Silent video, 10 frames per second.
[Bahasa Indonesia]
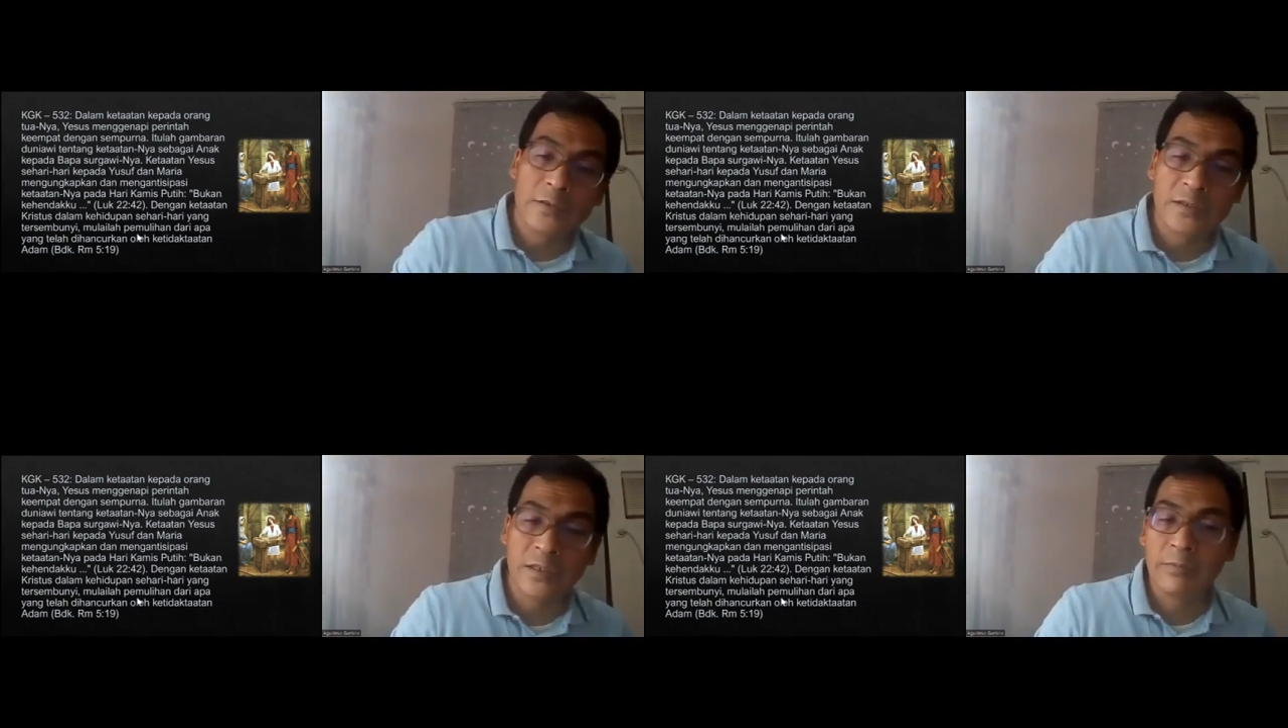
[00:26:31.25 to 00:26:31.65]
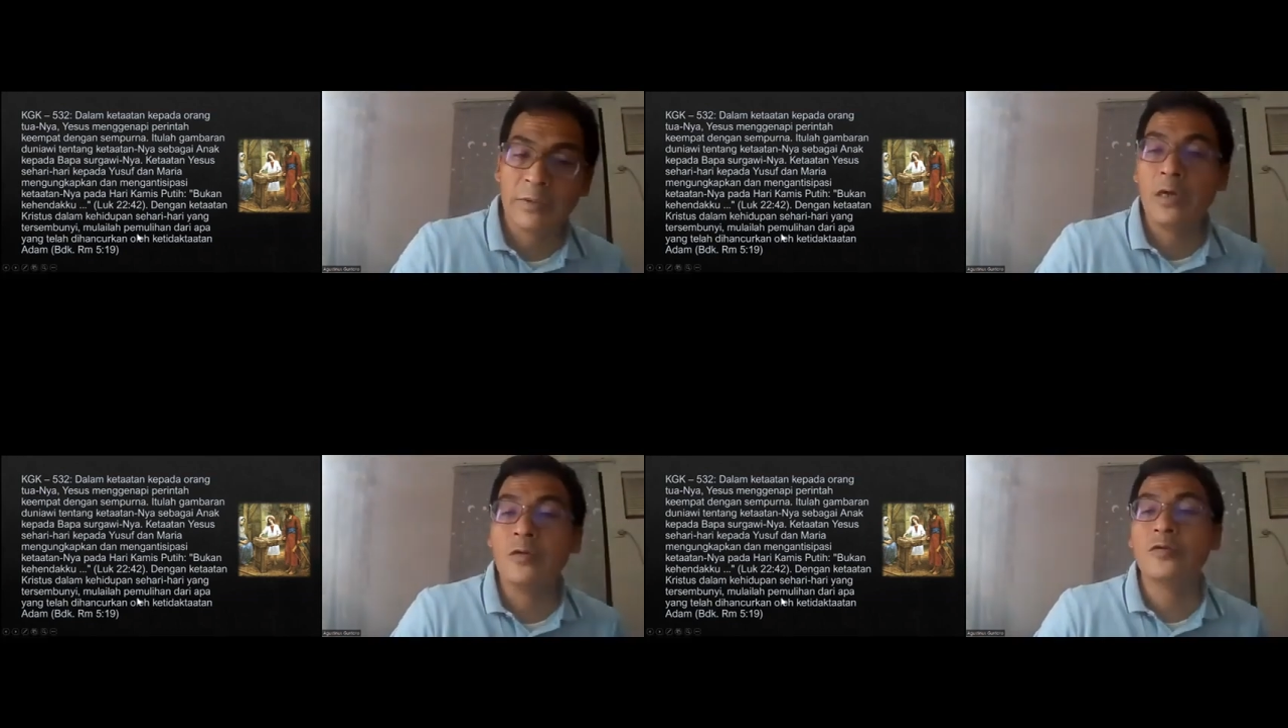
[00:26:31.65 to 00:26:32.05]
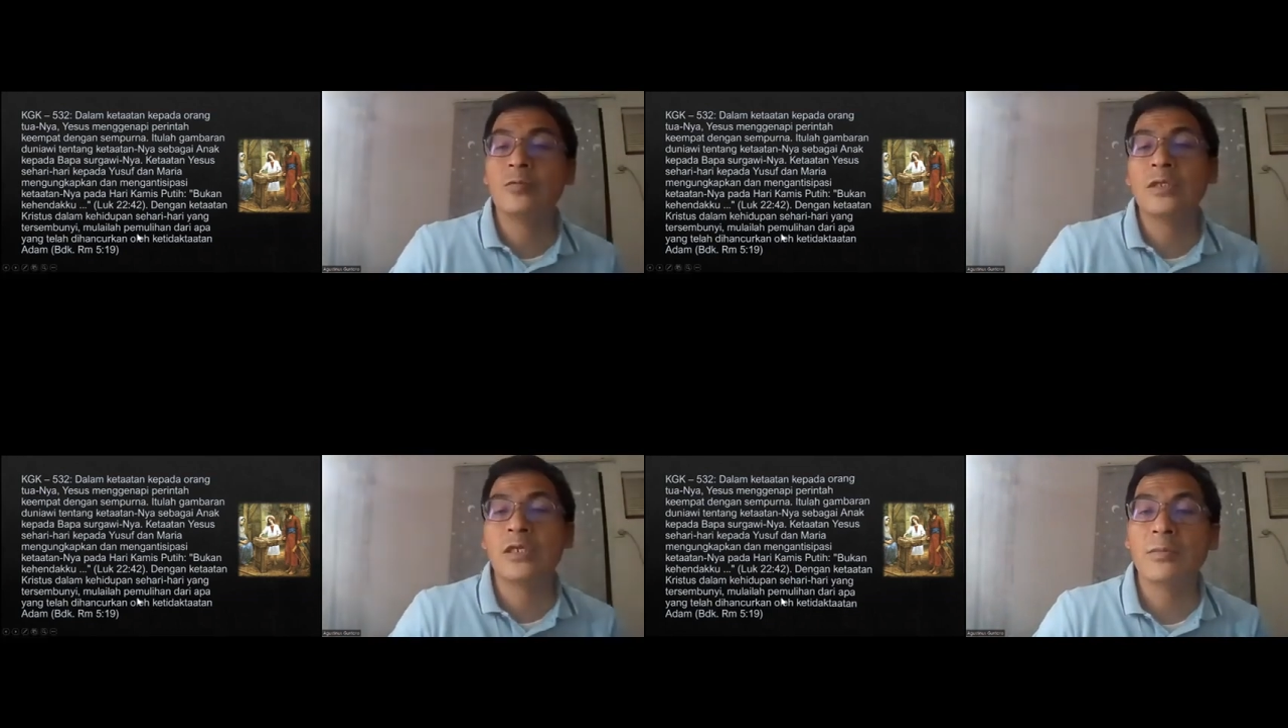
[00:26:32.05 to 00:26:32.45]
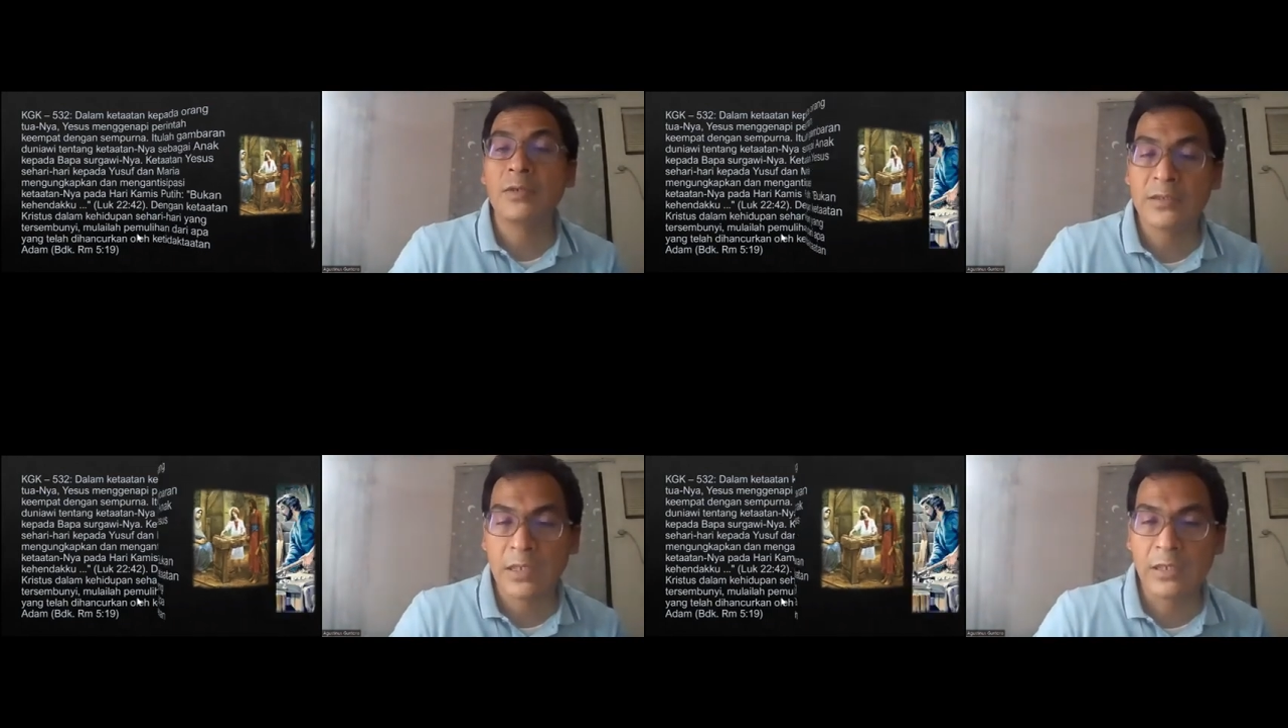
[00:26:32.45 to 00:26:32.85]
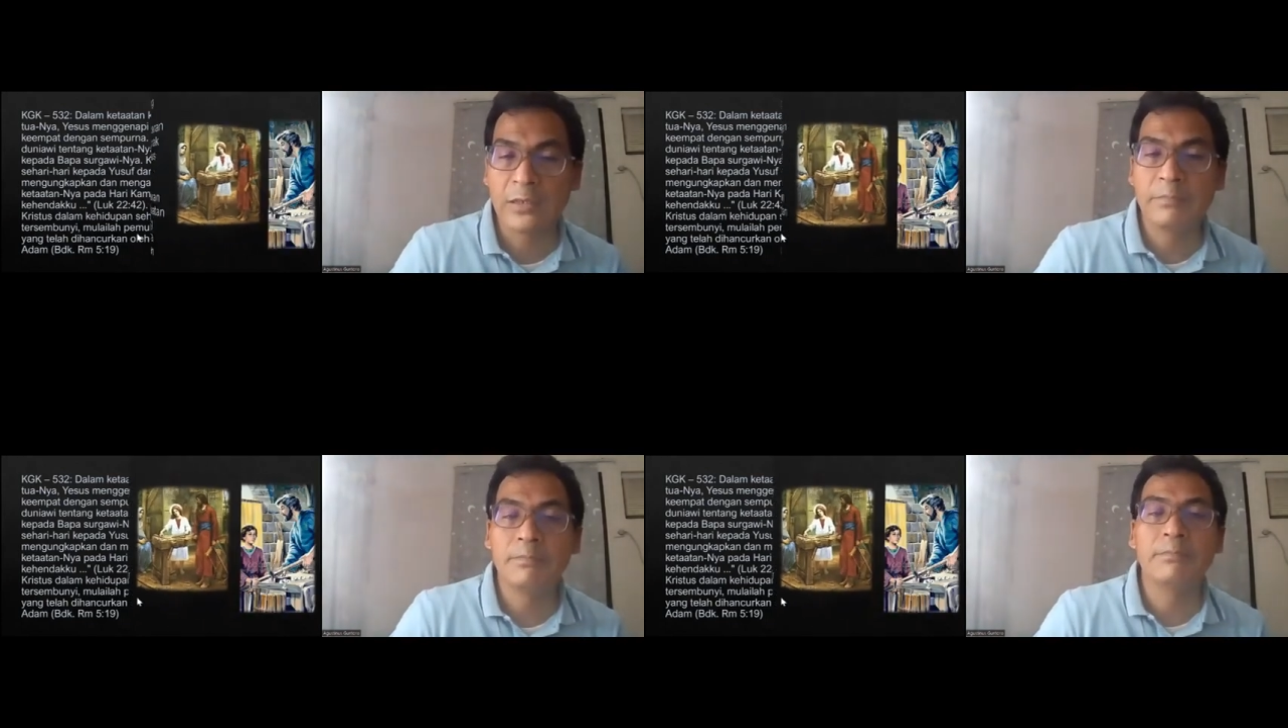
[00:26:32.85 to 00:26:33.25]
sampai harus menerima salib.